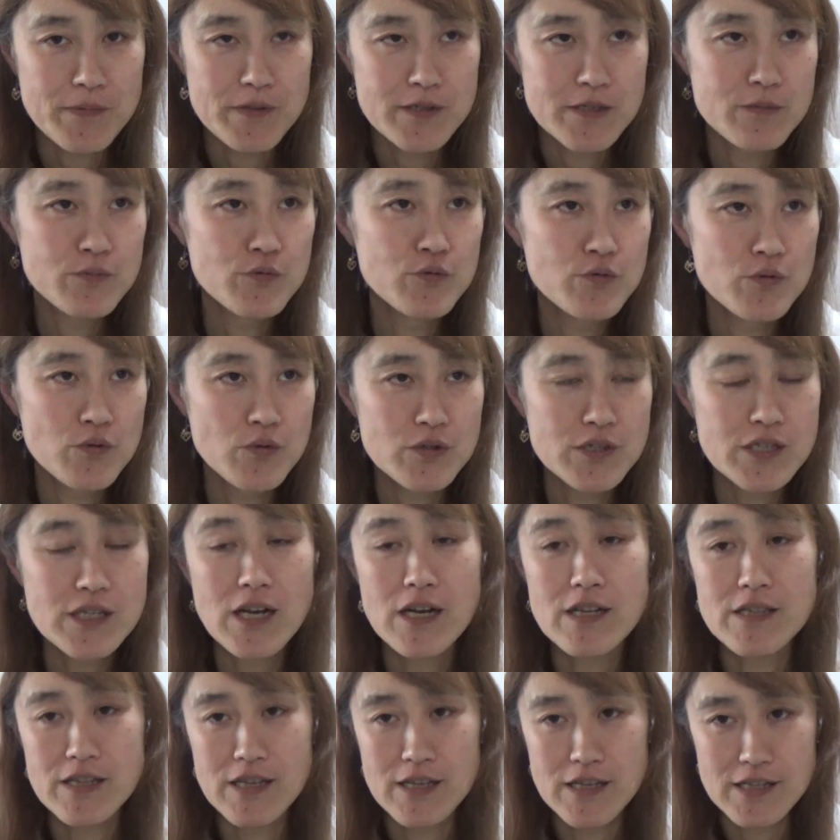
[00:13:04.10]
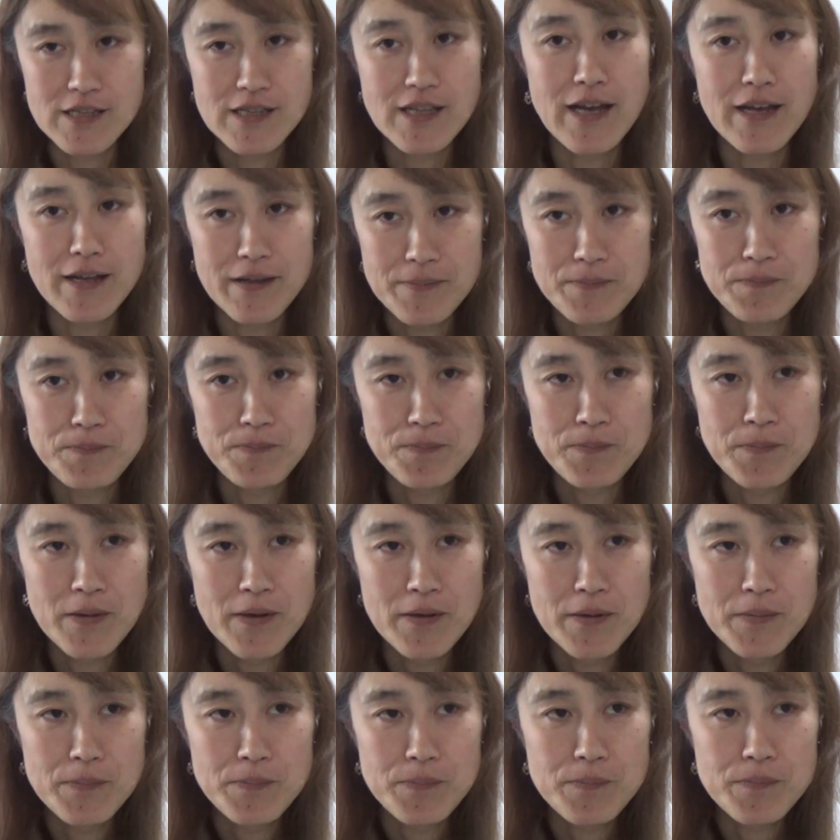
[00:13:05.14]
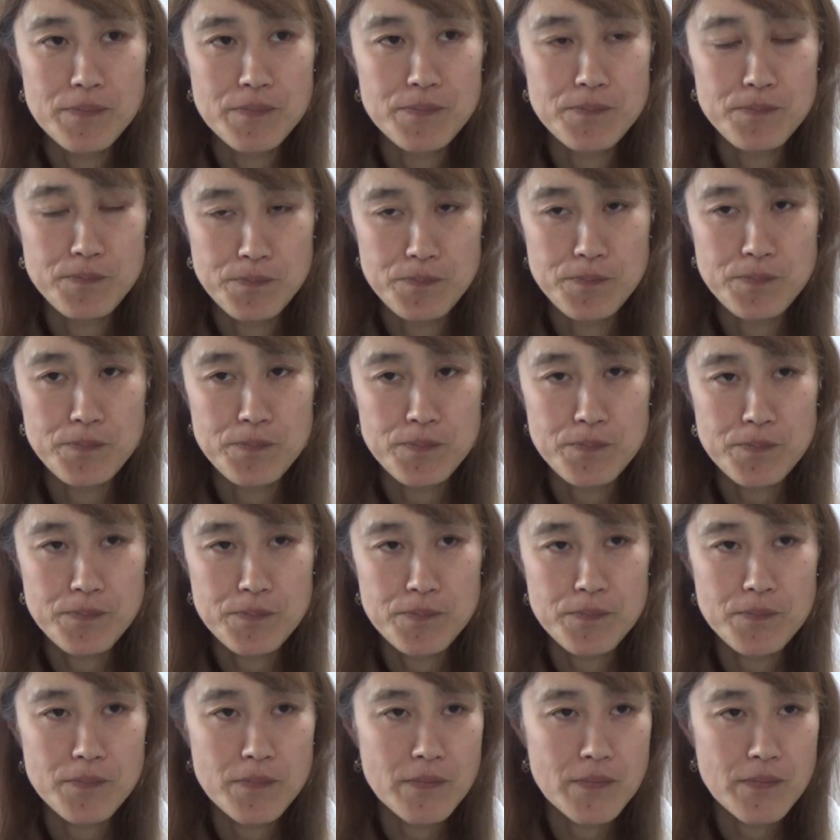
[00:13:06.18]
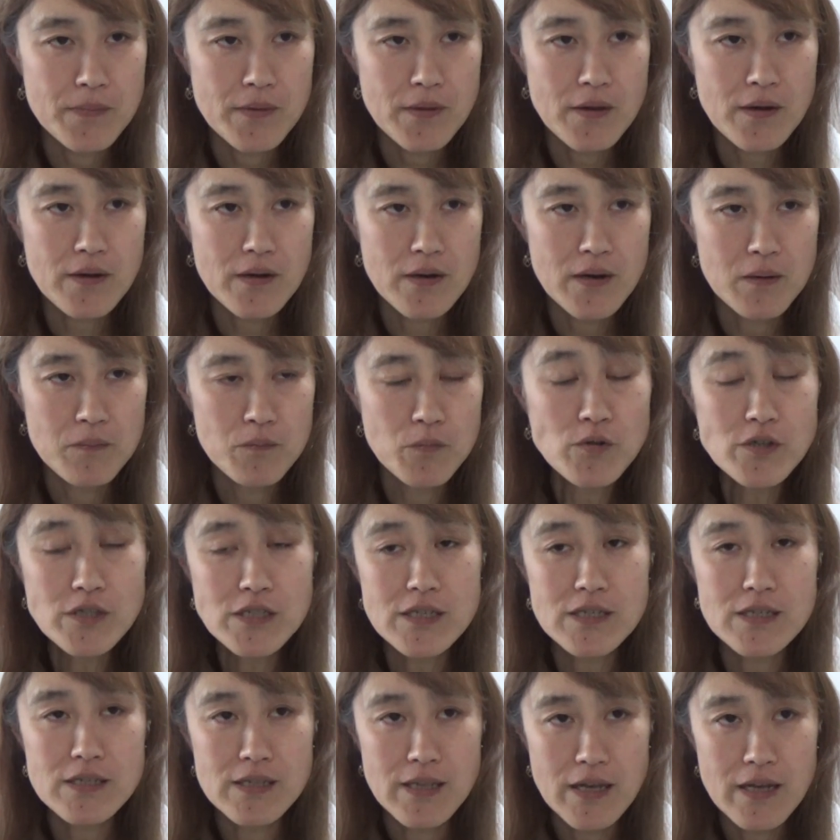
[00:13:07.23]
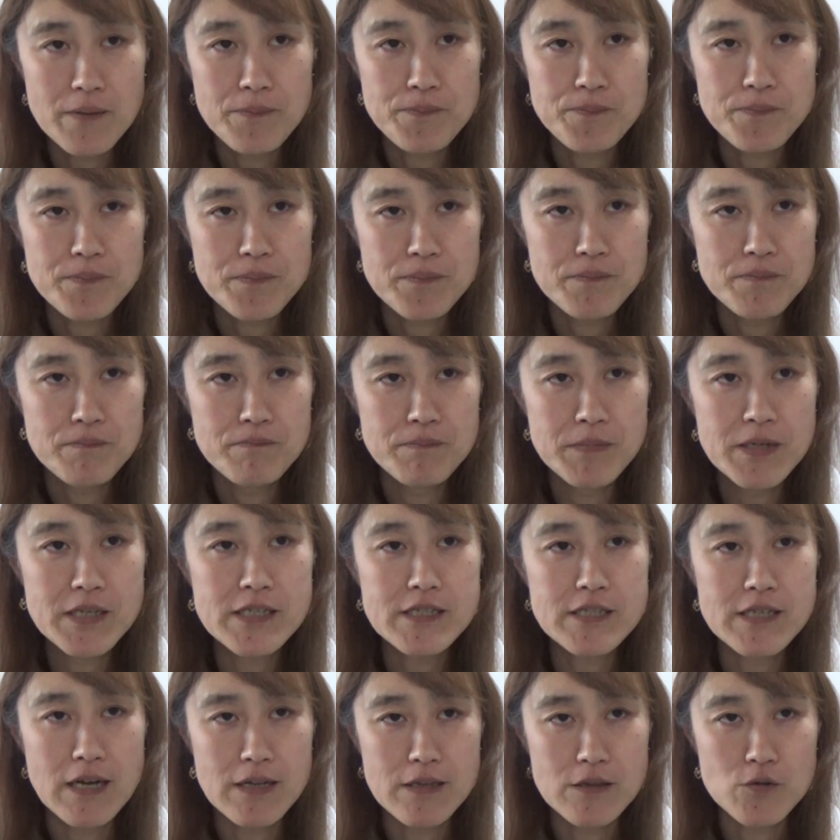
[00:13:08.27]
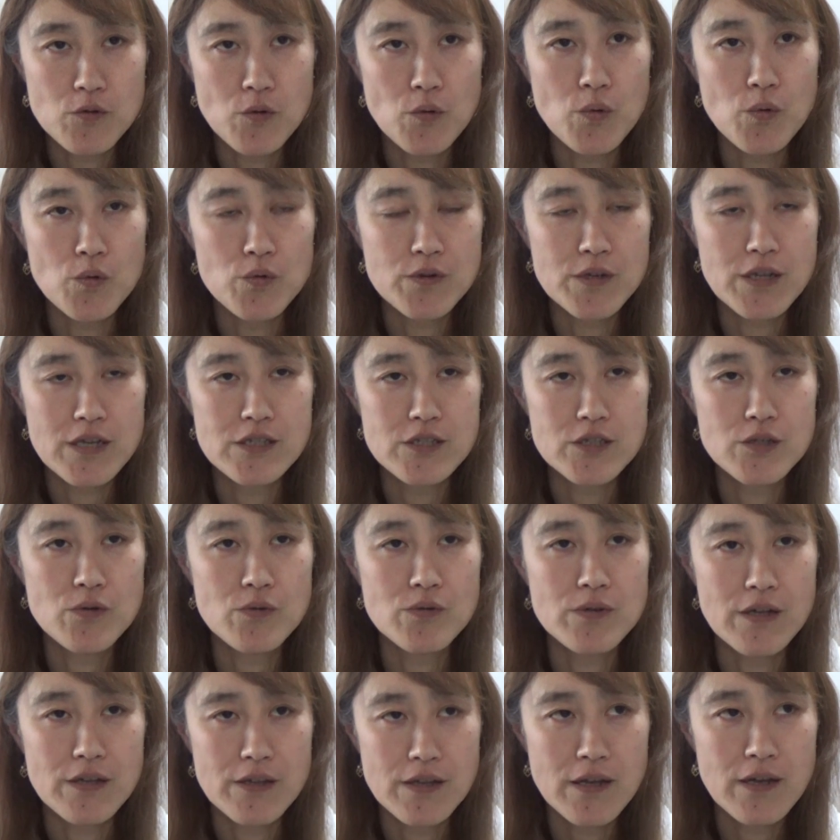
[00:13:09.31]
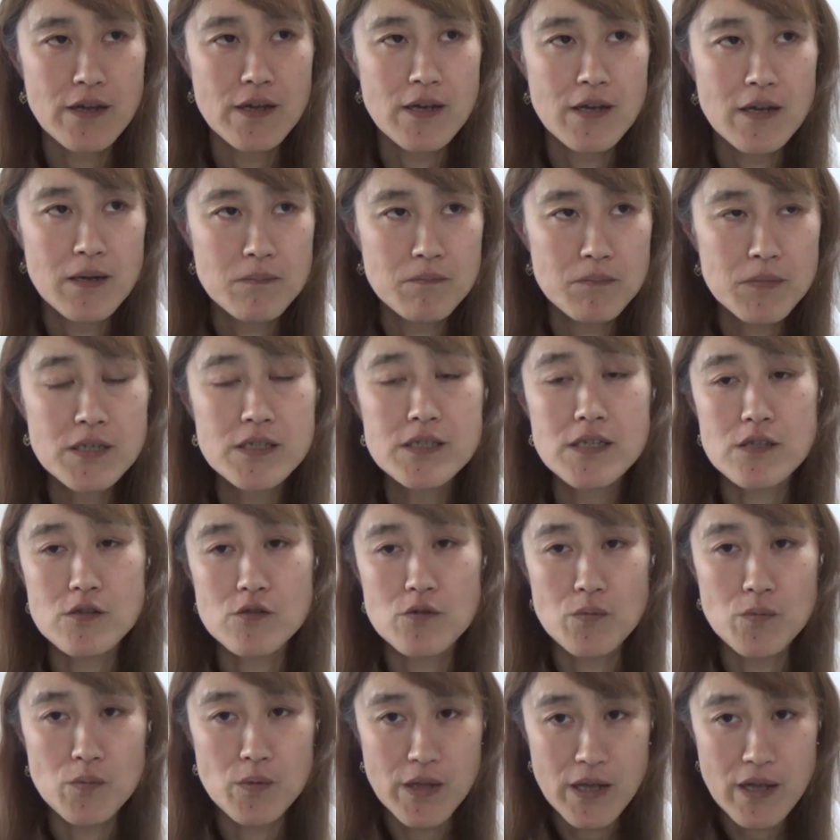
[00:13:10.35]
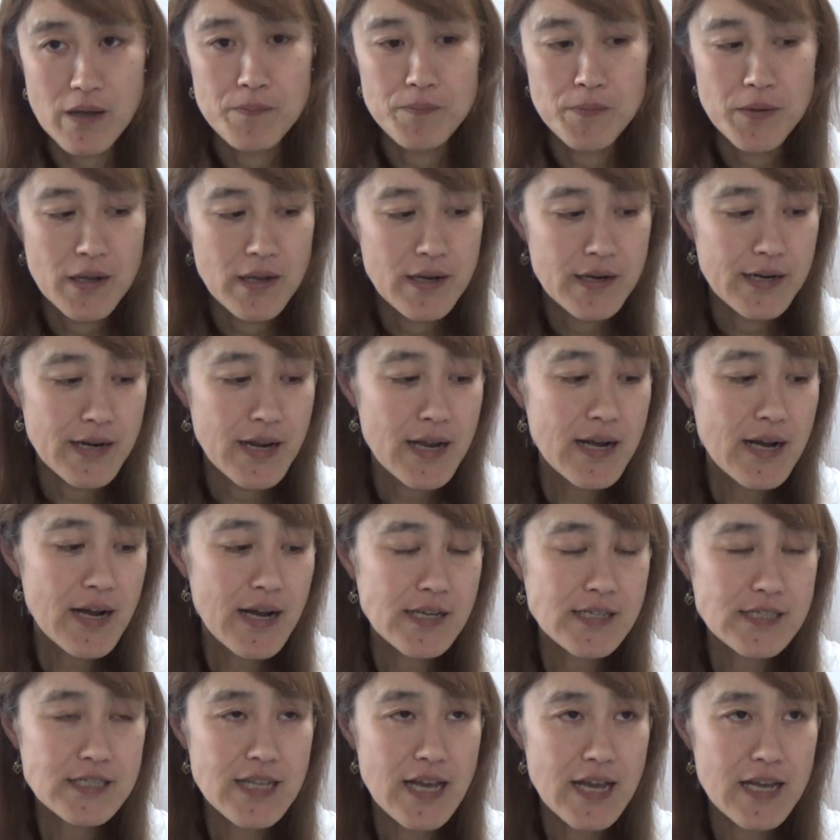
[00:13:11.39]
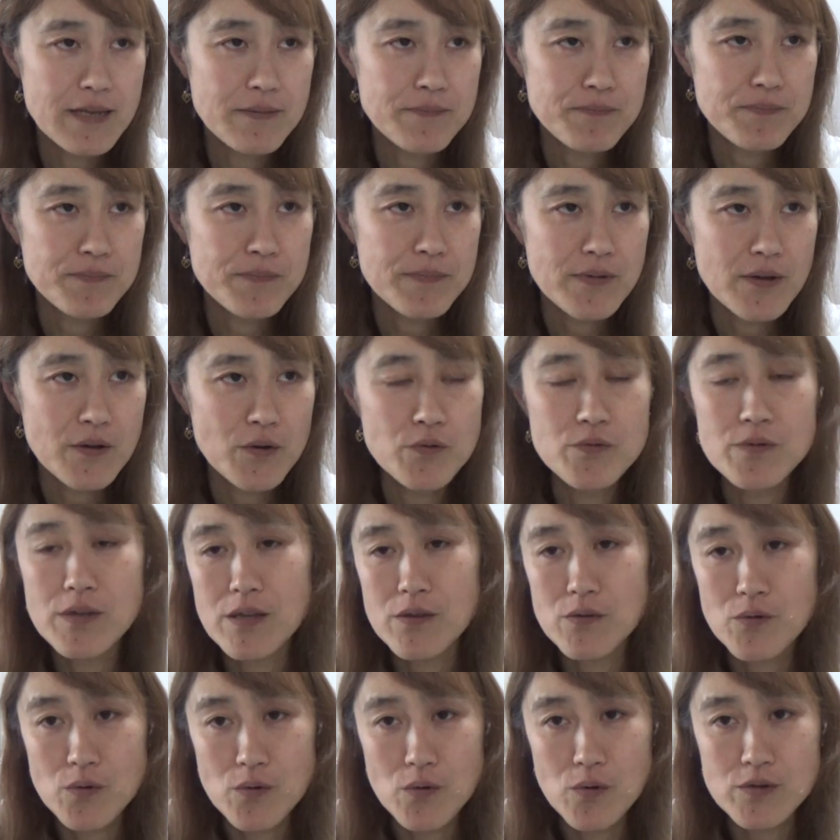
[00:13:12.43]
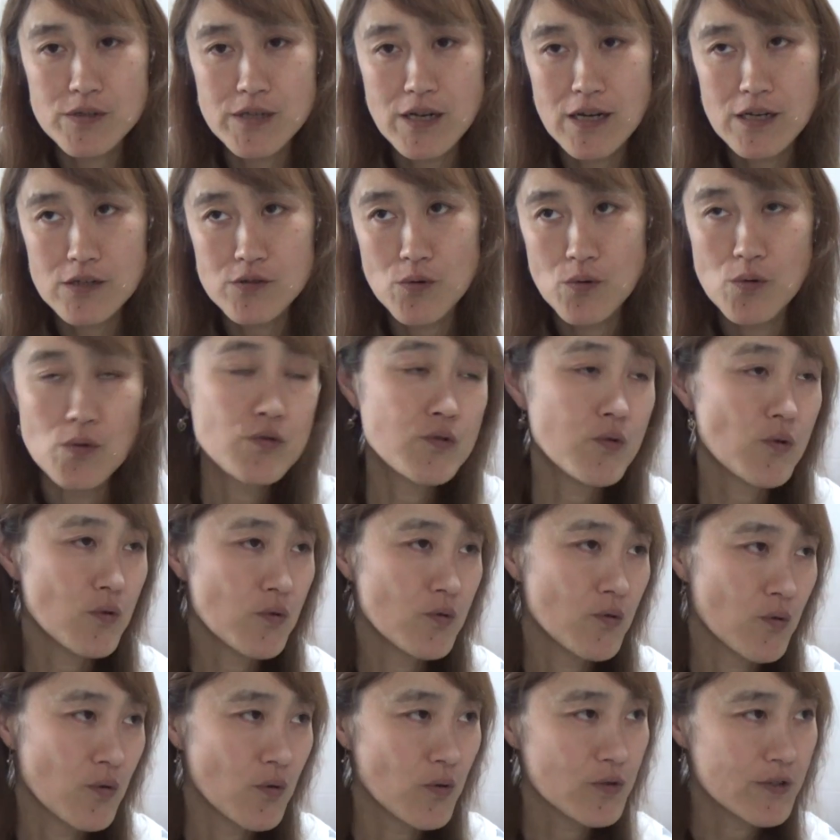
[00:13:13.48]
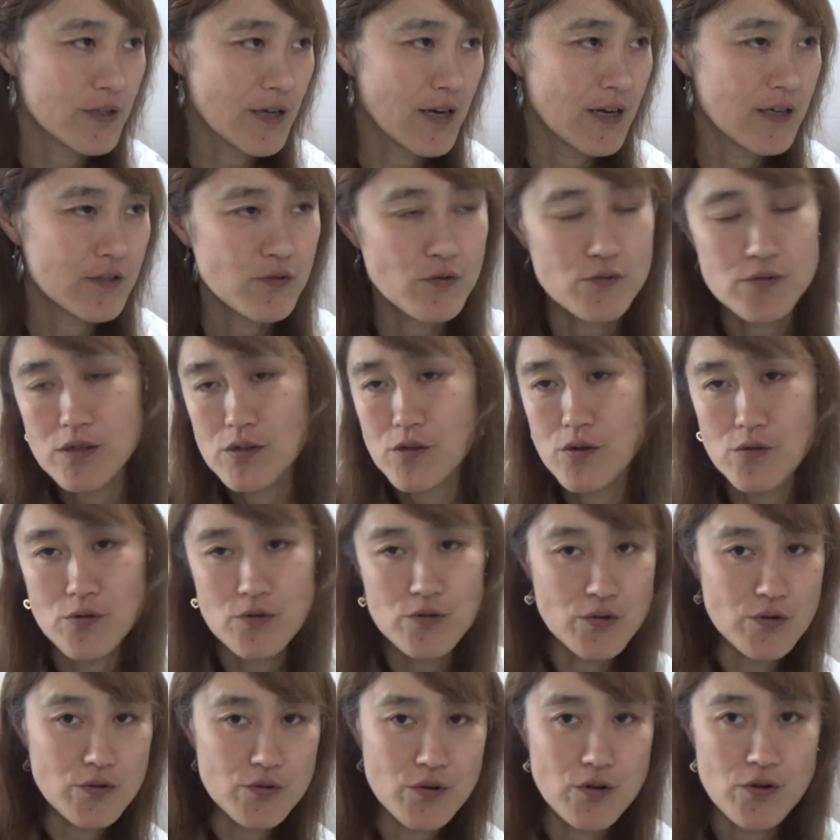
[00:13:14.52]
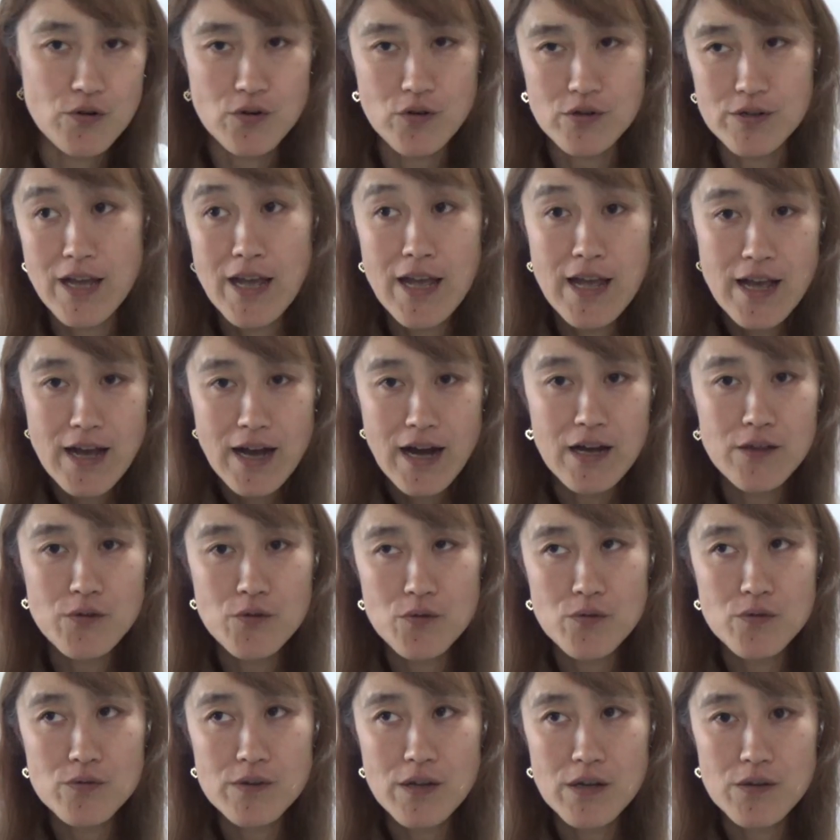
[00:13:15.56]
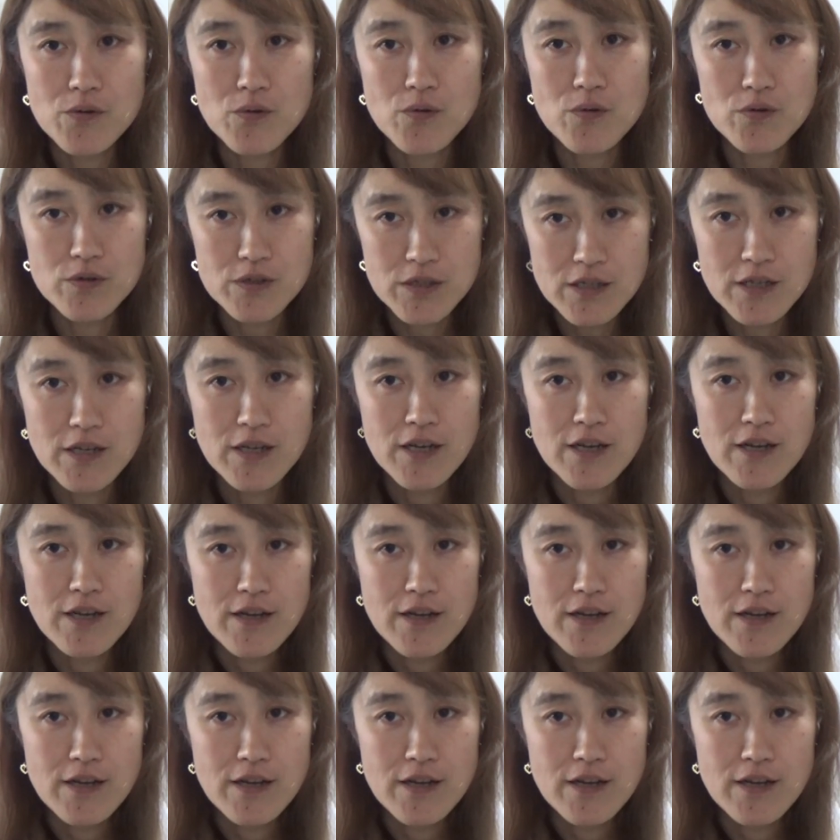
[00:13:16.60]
自分の時間で生きたい。うん。だから、もしね、ミキちゃんと同じようなね、ミキちゃんともね、恋愛したい。女の子を探そう。男の子を探そうってキョロキョロキョロキョロして、あの女の子に、